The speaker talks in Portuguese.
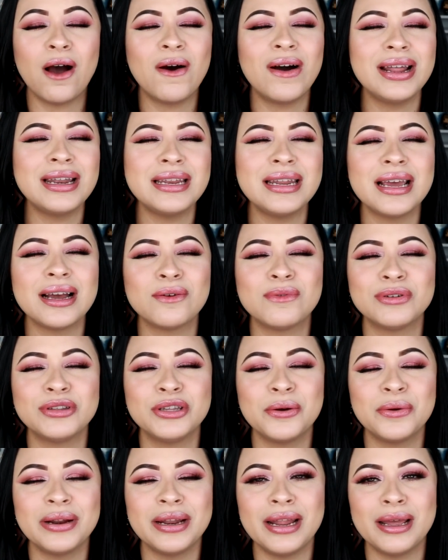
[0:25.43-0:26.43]
Olha, quando
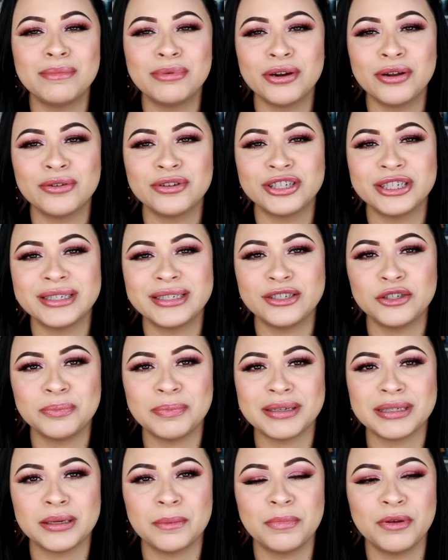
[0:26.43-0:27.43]
eu lembro que eu esqueci de
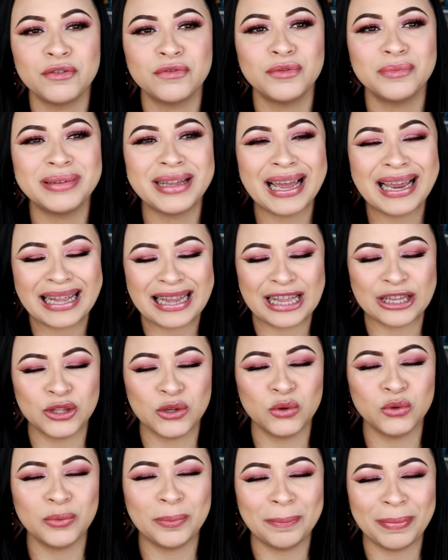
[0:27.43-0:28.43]
passar perfume, dá aquela
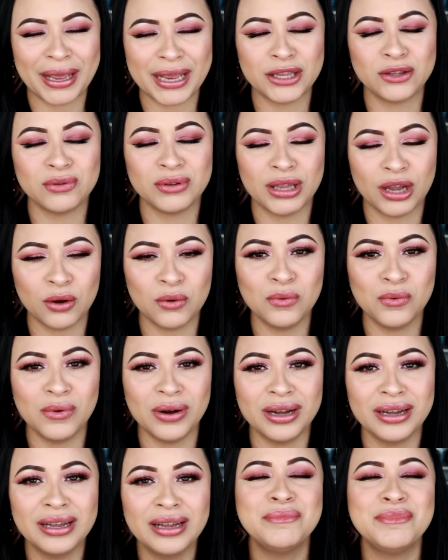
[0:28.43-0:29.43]
dor no peito na
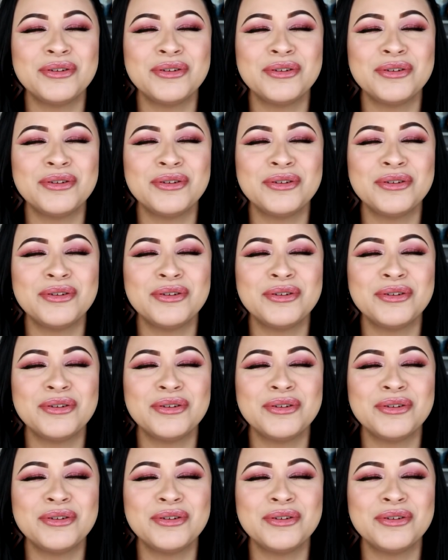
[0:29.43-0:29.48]
rua.